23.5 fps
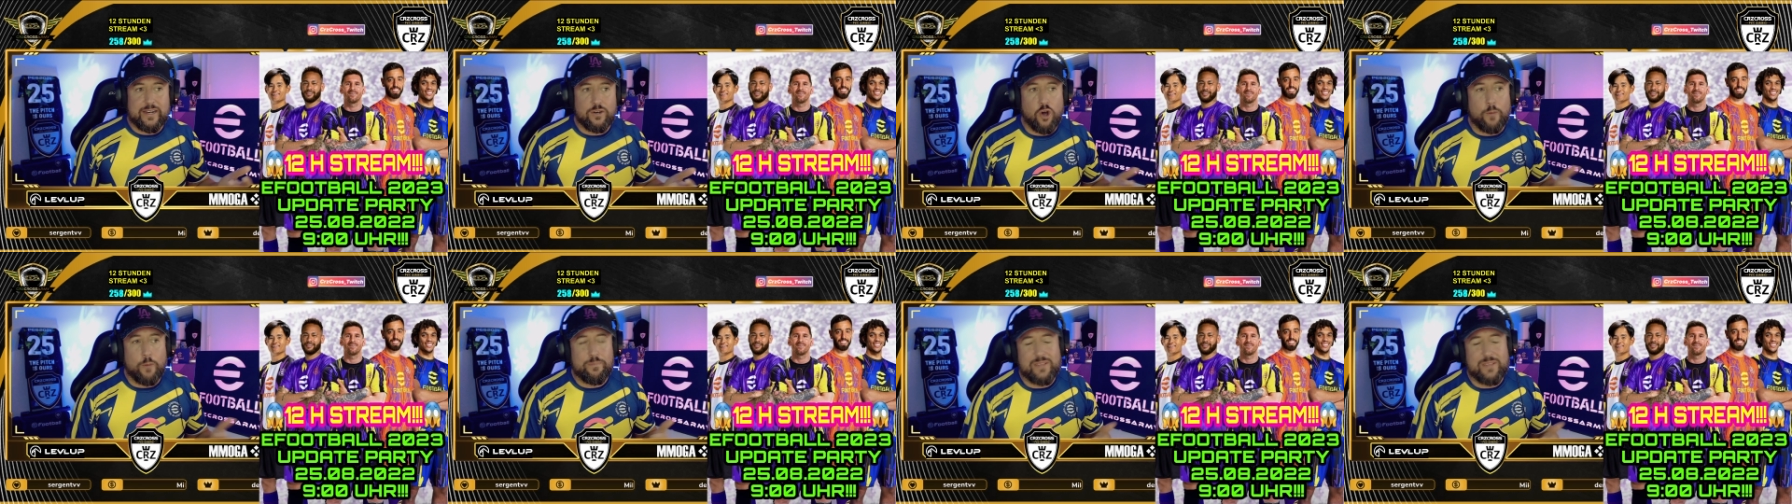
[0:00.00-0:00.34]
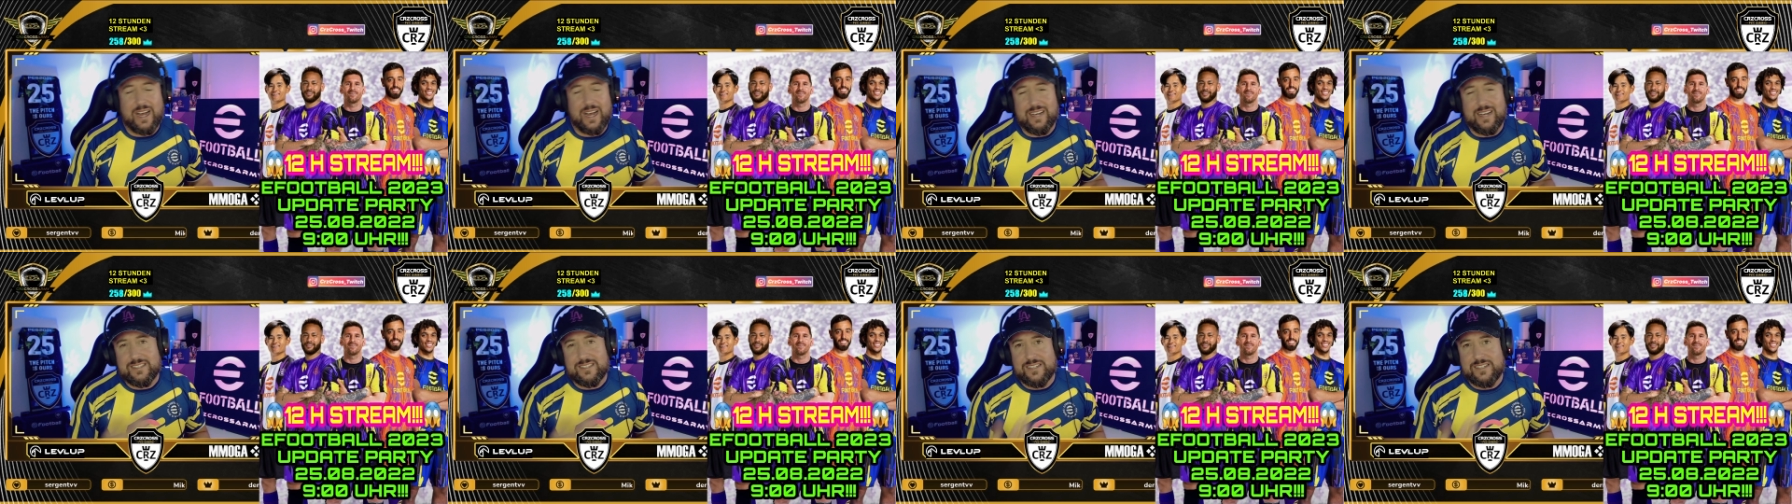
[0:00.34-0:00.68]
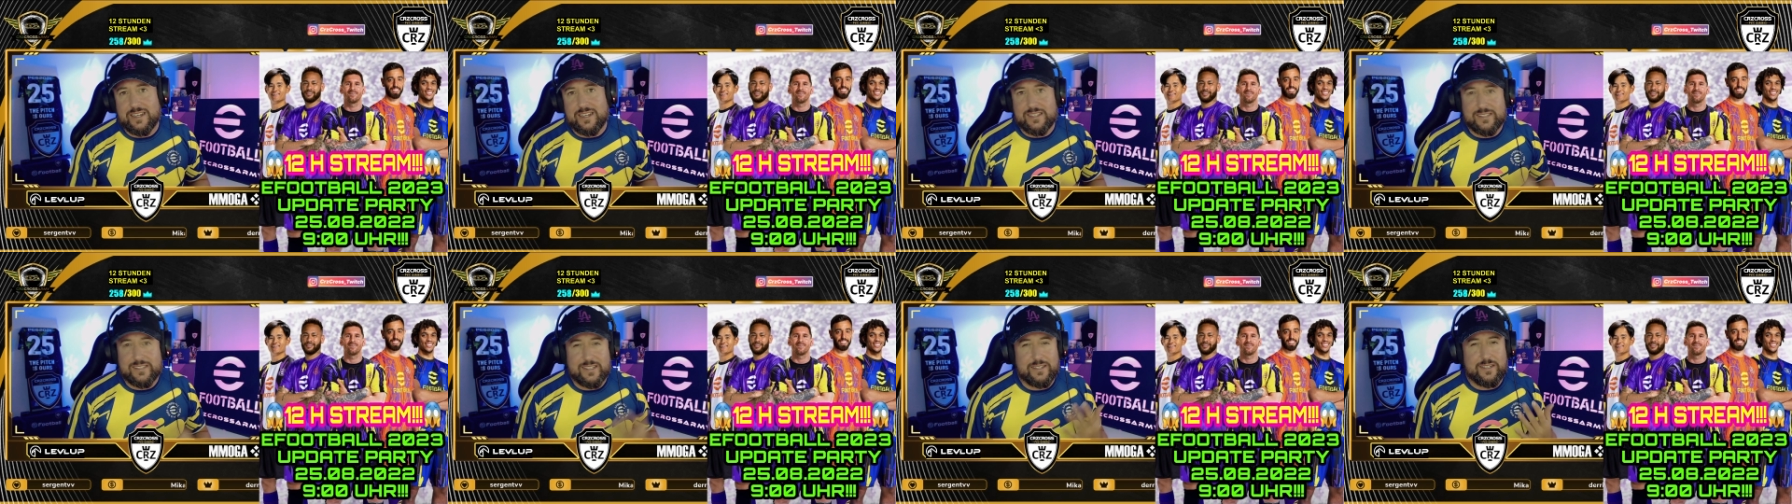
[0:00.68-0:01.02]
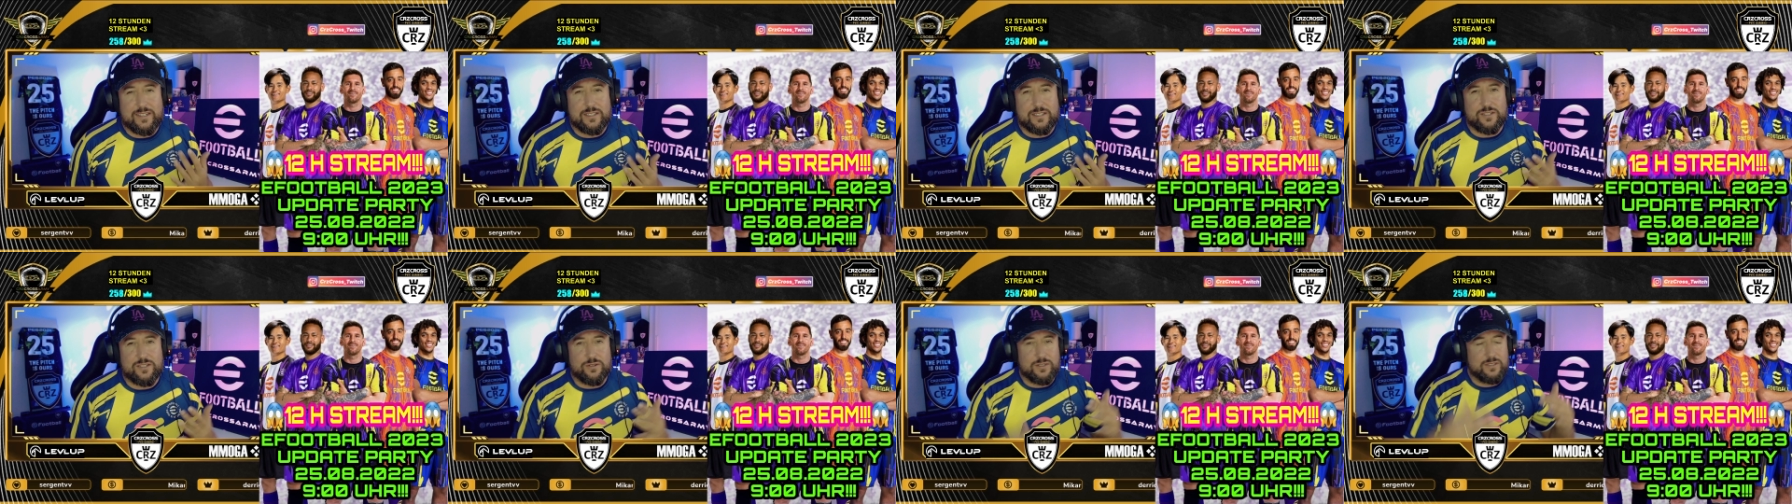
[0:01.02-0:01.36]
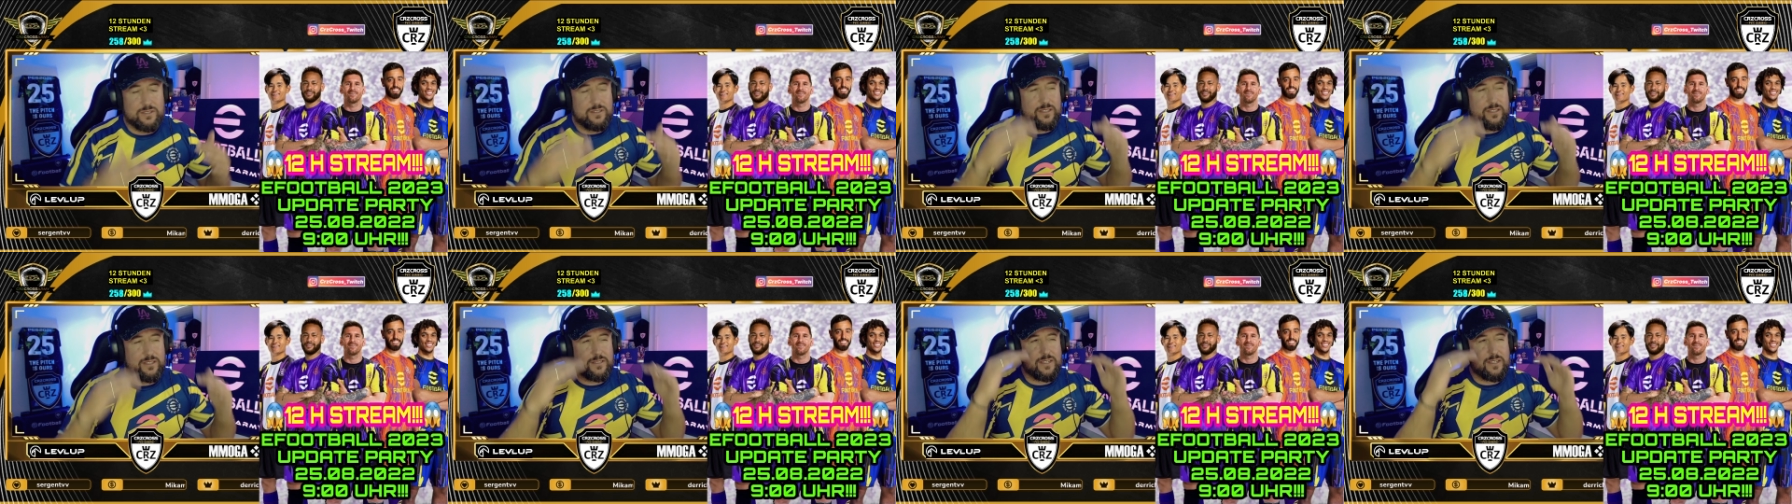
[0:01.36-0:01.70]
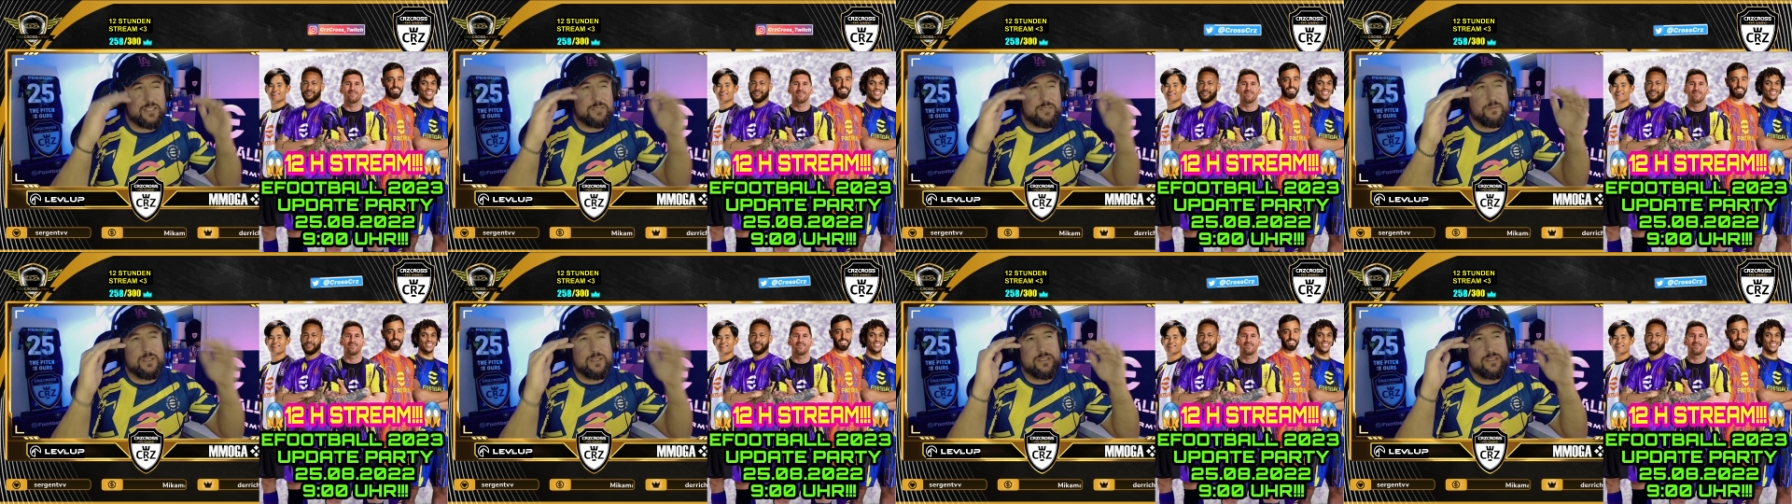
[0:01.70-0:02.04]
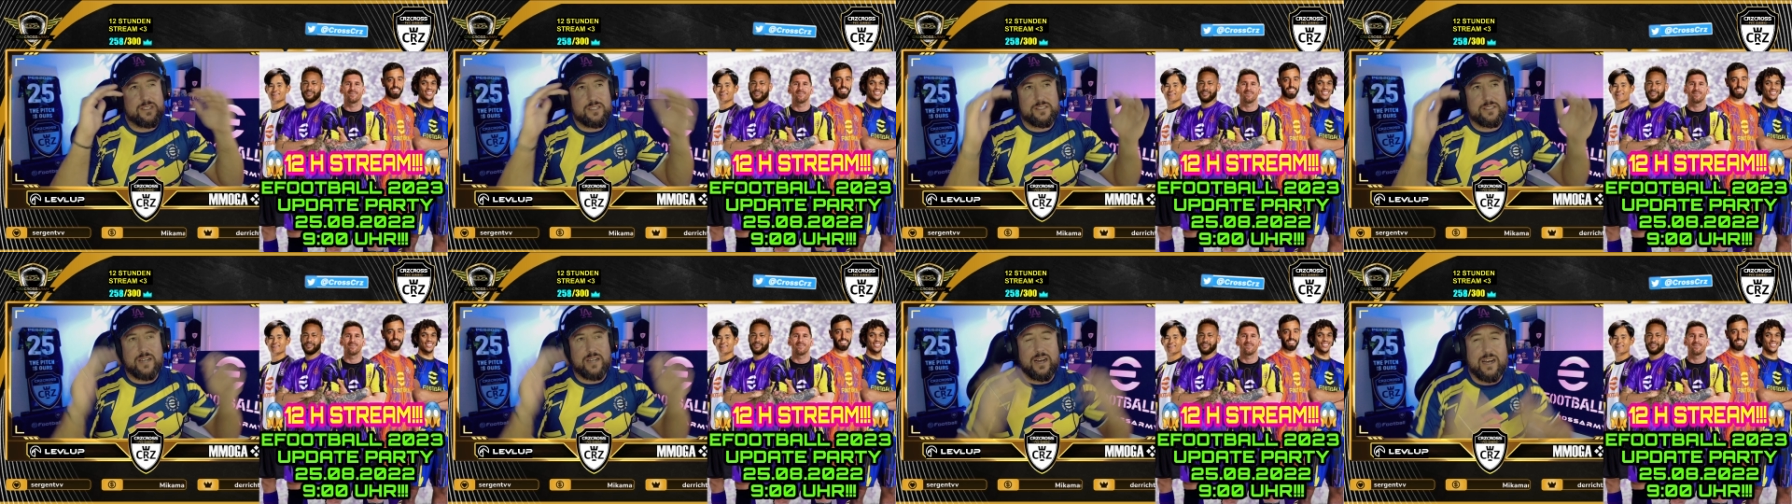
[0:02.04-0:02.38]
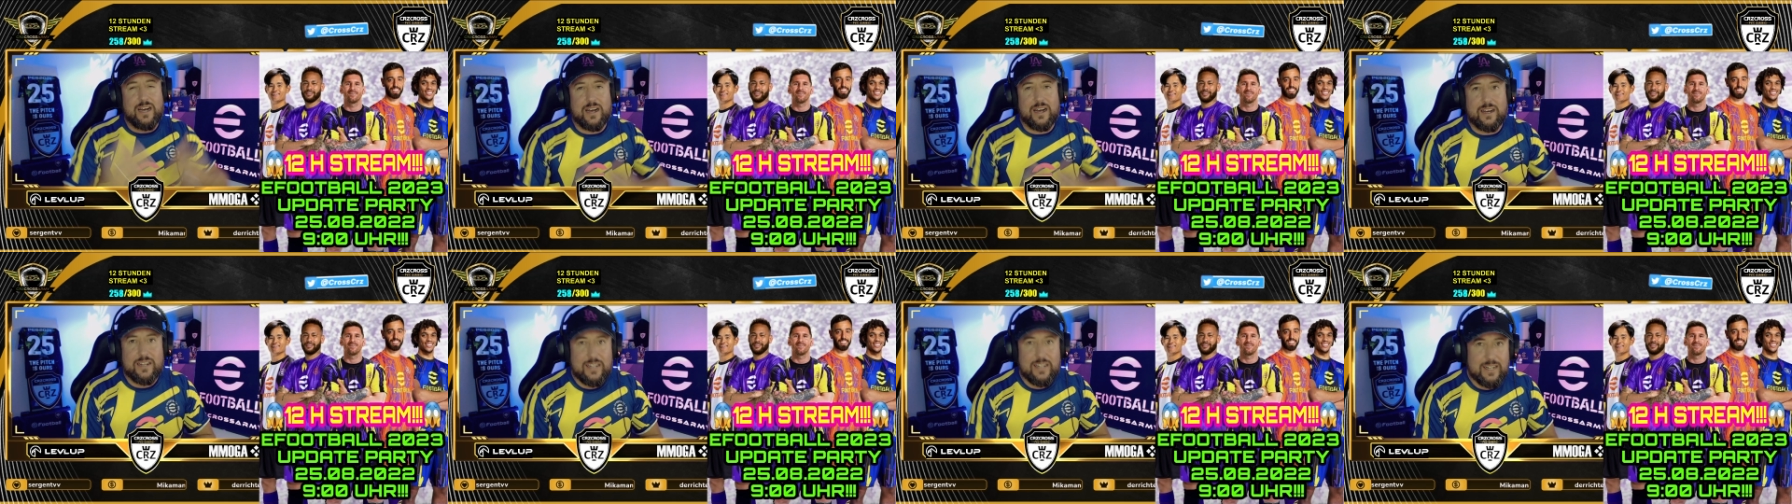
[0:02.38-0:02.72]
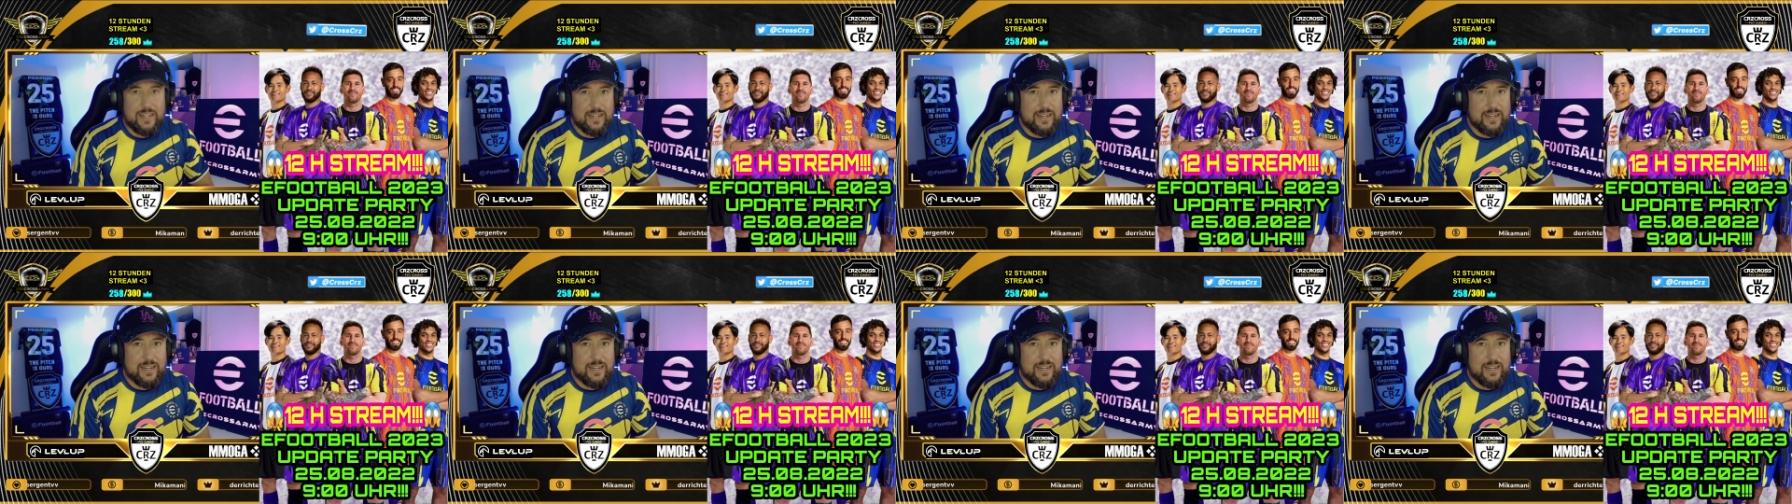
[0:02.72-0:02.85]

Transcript: Ob das der Sinn ist und dass man sich da